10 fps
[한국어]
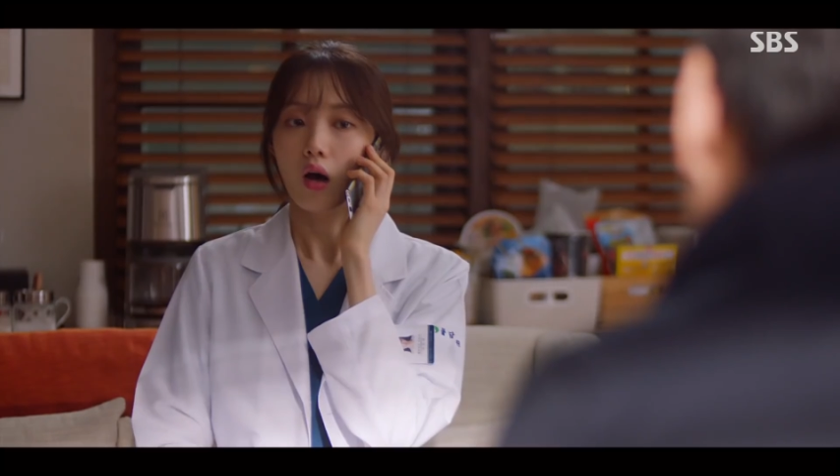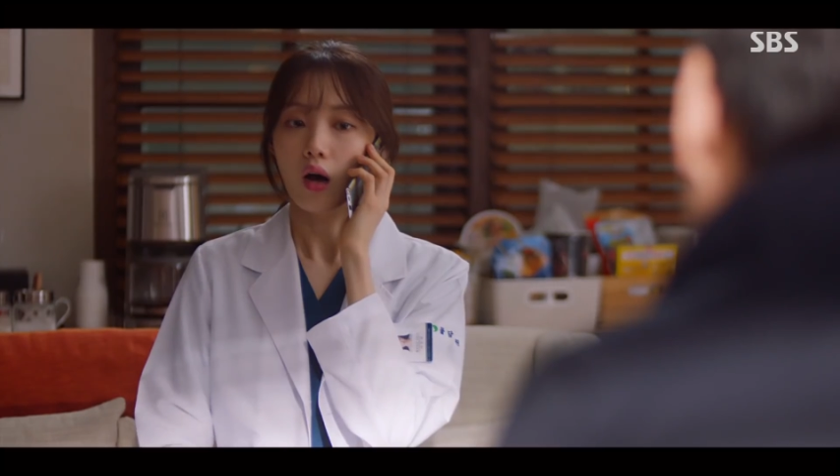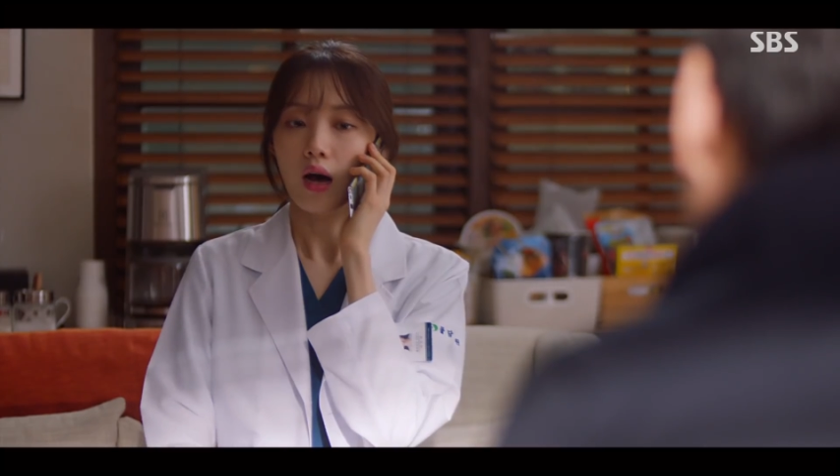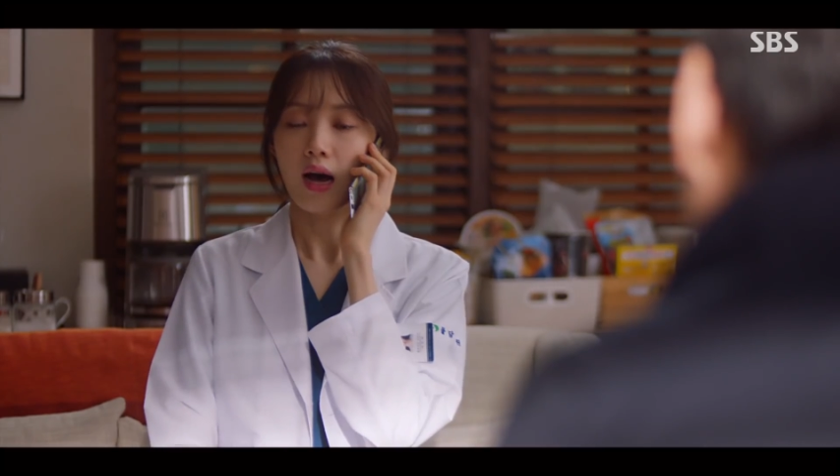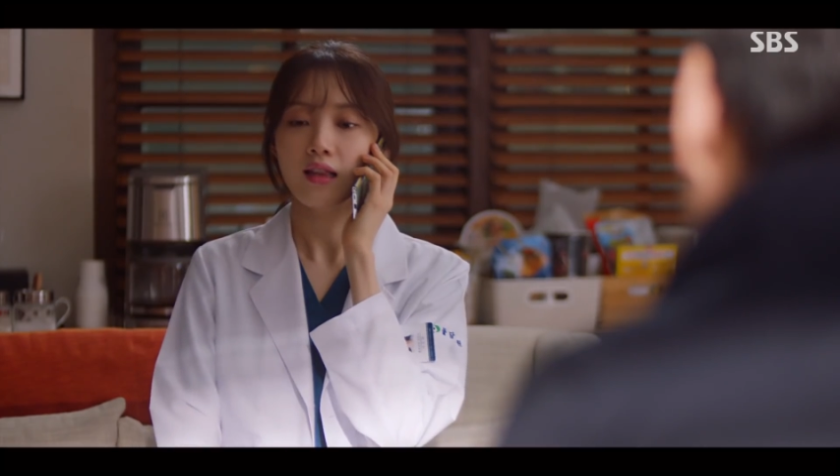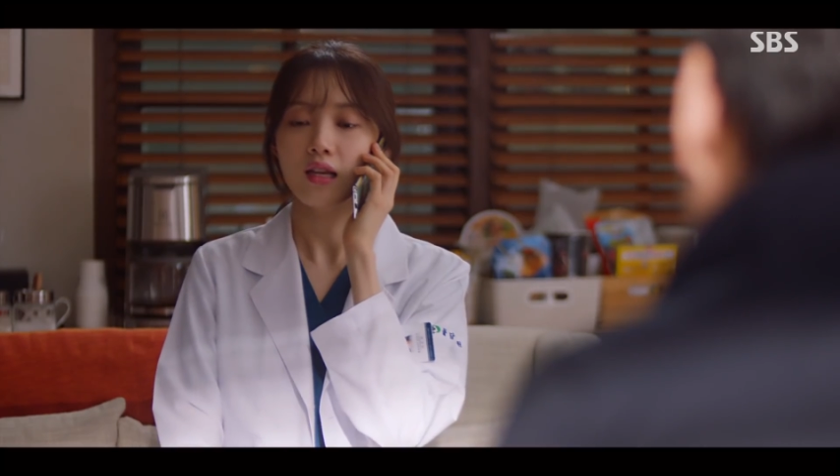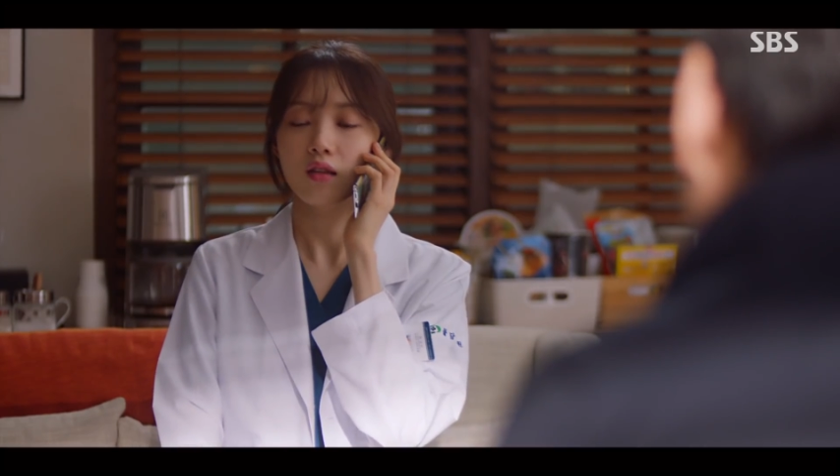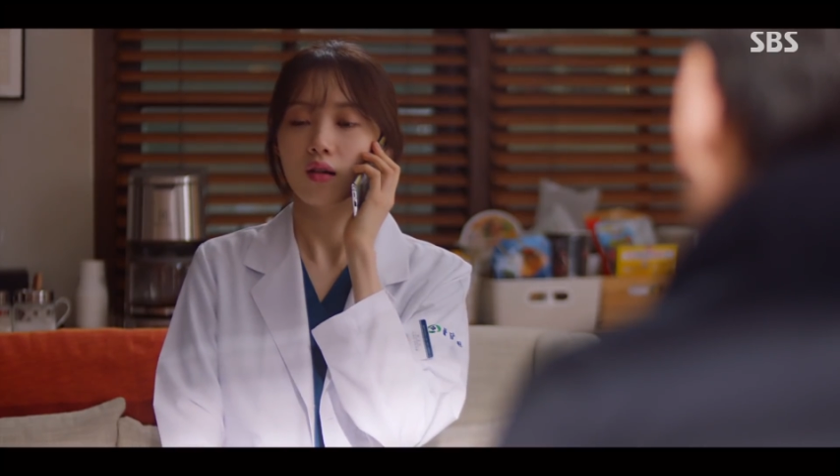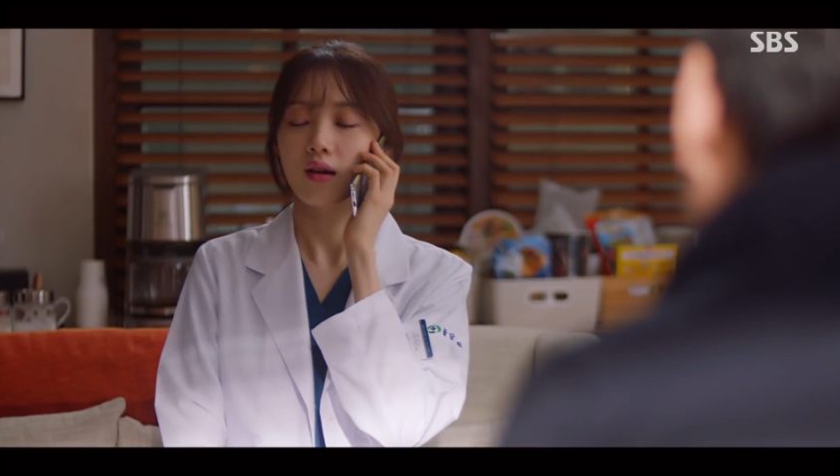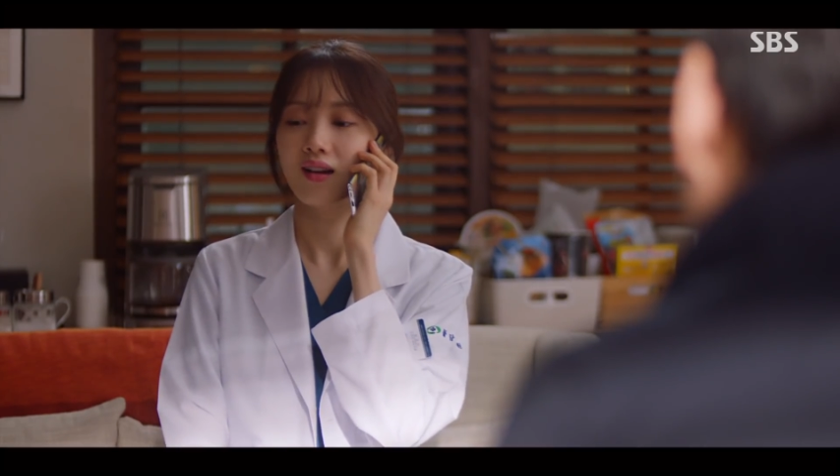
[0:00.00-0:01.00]

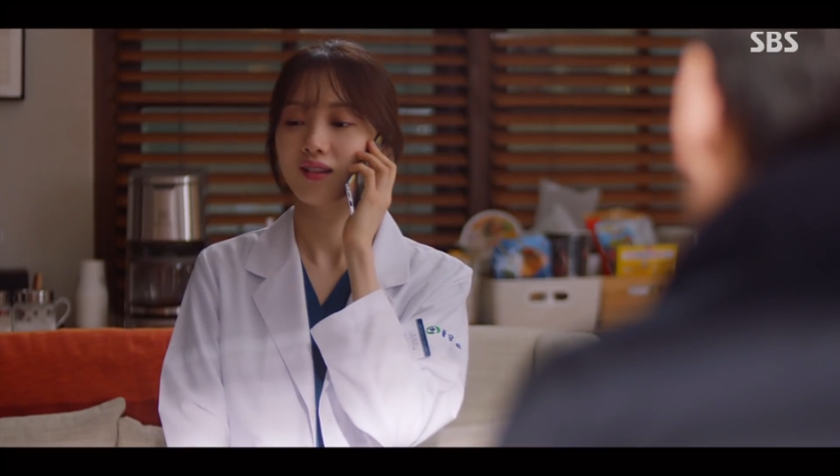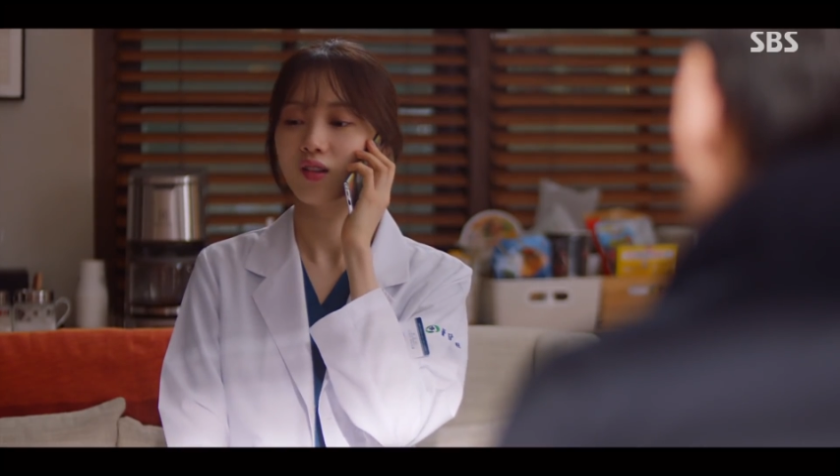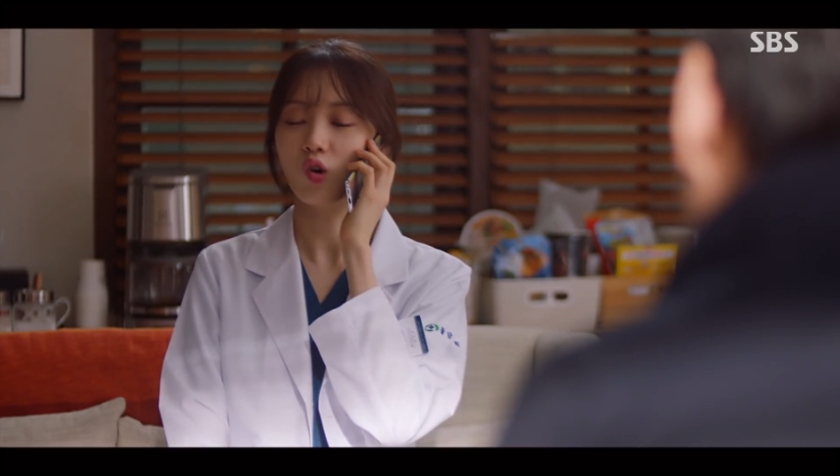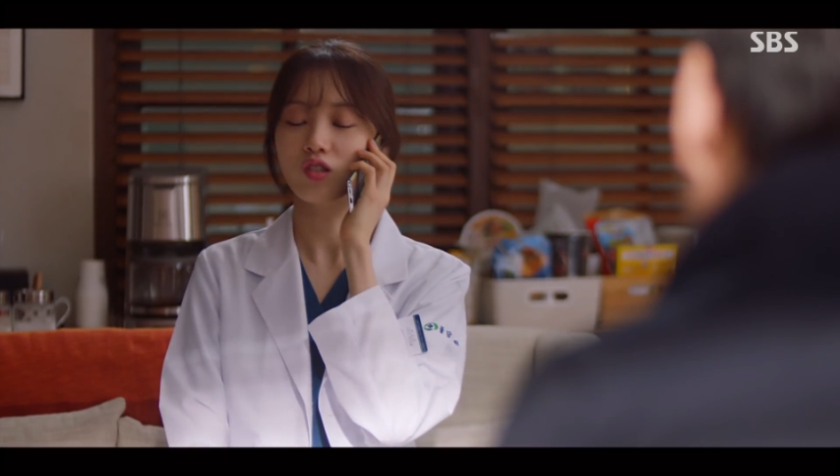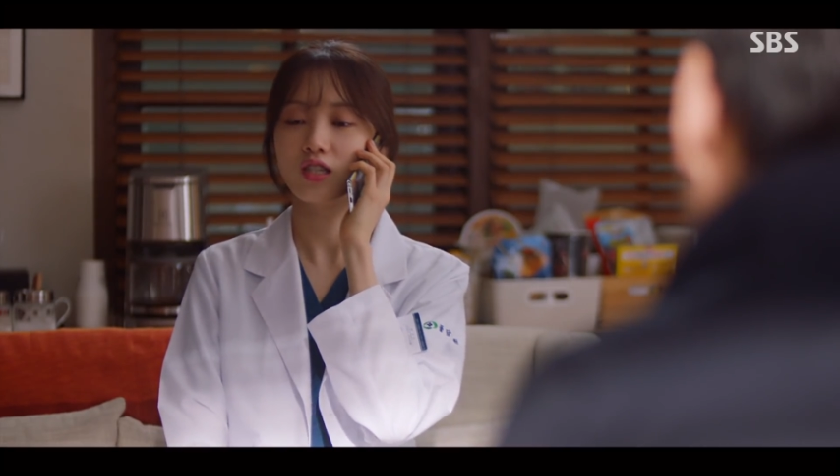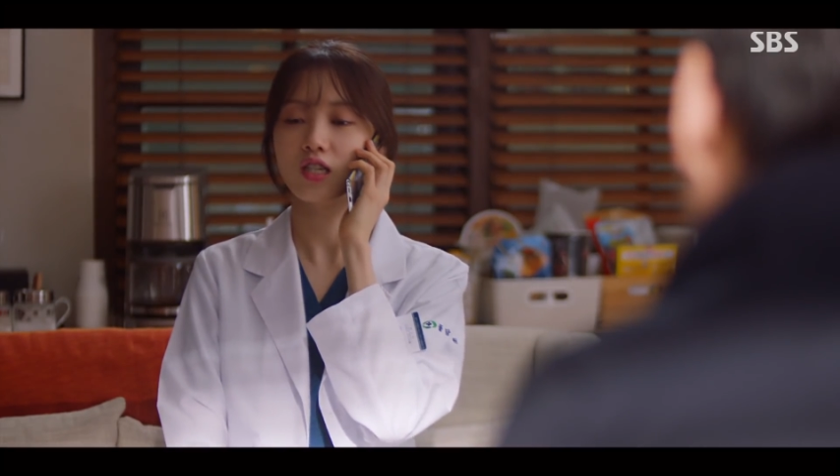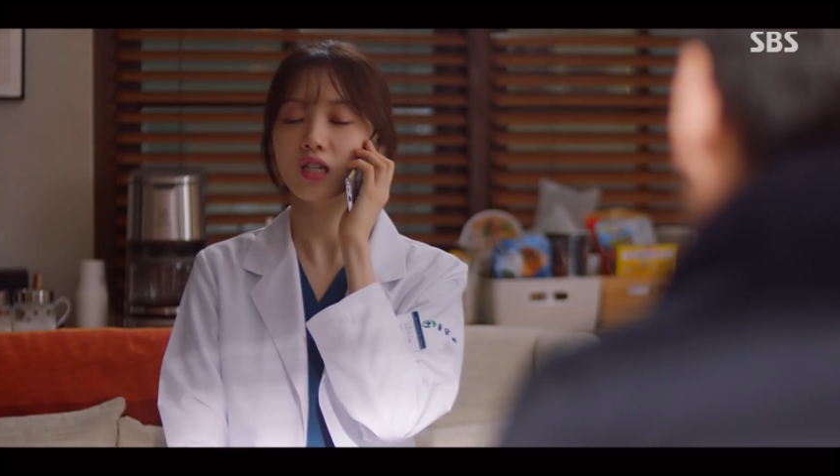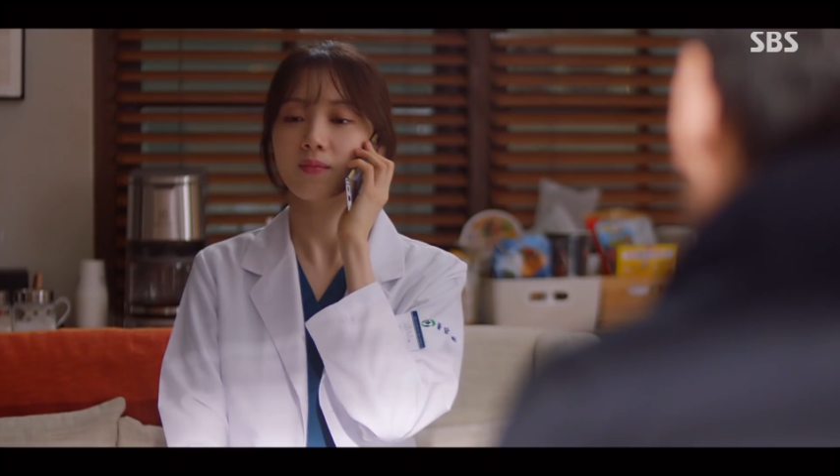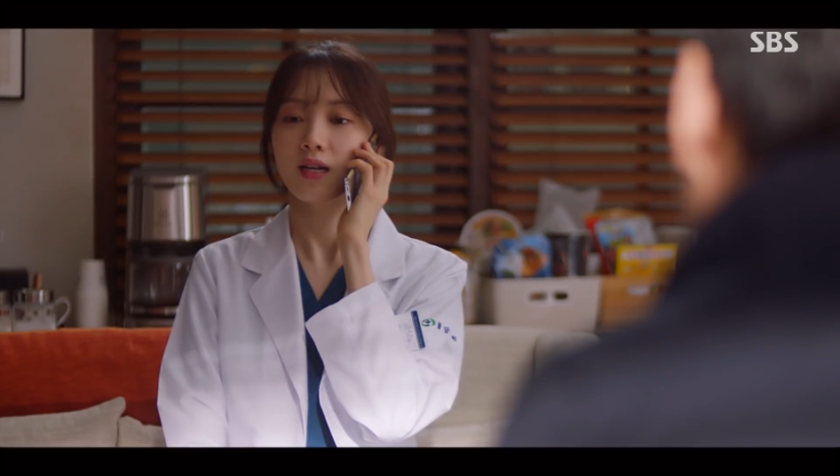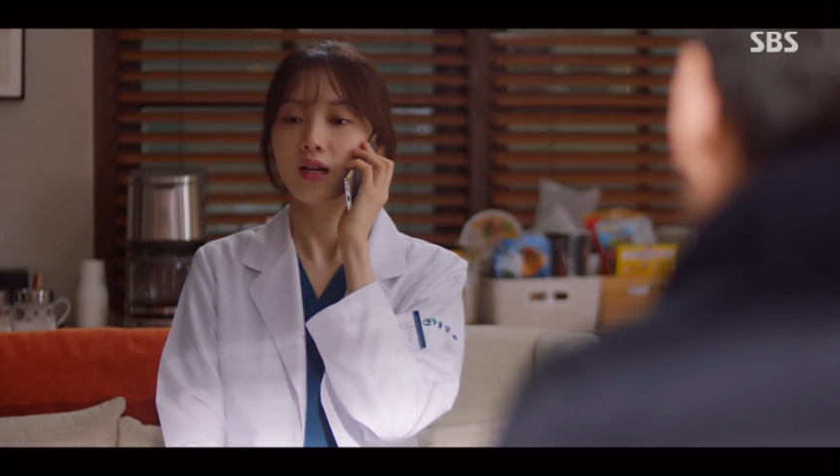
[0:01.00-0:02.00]
아니, 넌
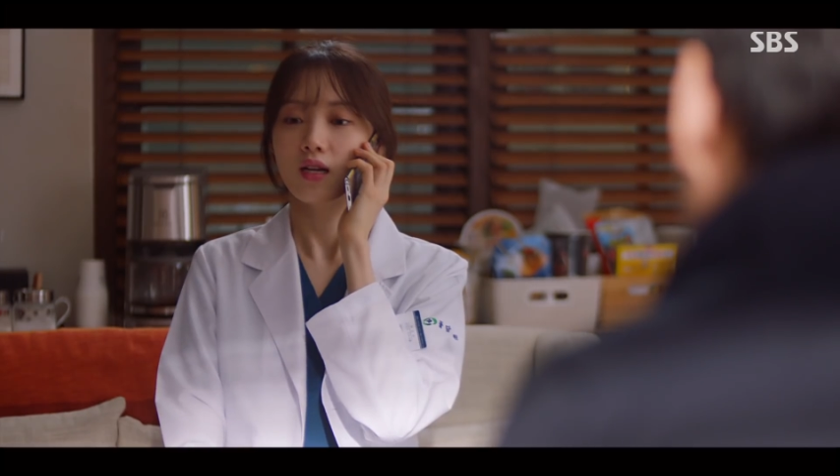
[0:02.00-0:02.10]
지금